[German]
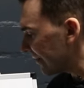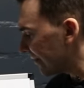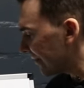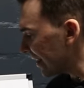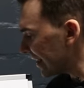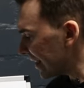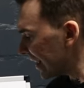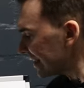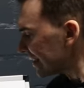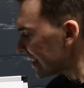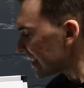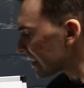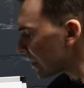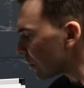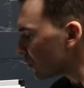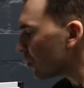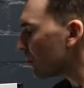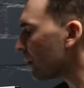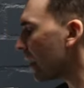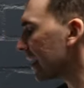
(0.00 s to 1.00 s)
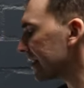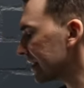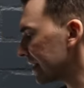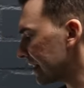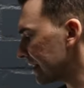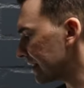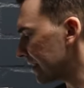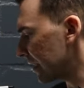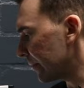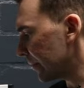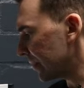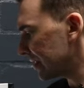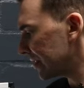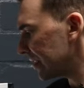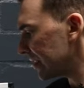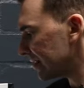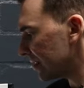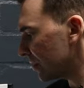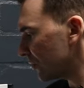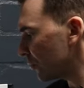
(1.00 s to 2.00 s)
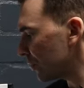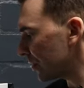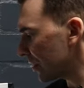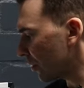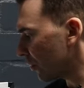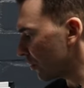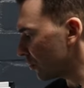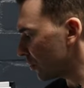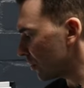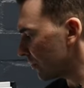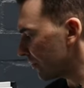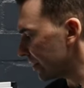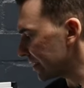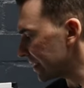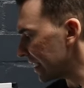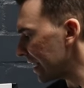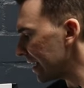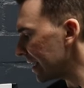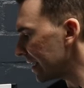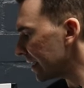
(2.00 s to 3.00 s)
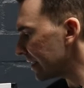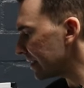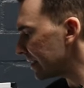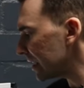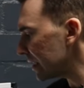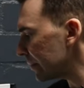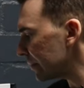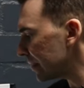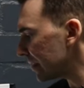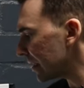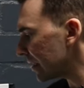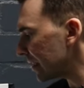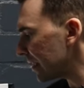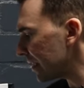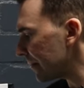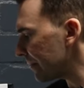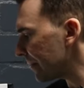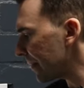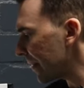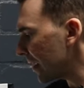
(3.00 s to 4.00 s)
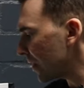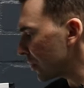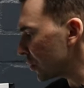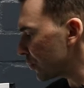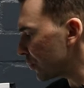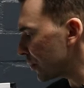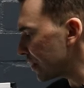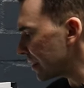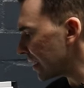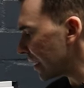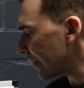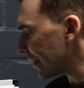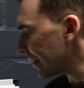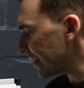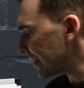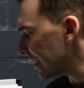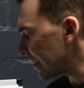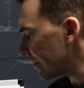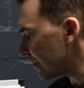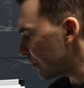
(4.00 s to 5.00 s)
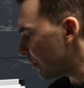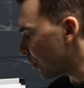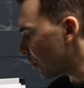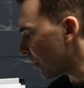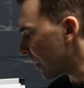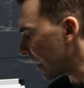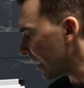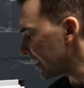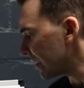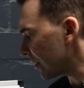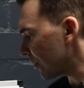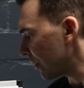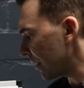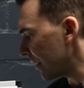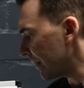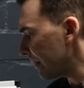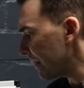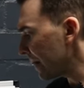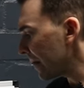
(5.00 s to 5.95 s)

wenn das das Automatikgetriebe ist, hier ist natürlich auch noch ein Verteilergetriebe daneben, spielt aber in dem Punkt keine Rolle.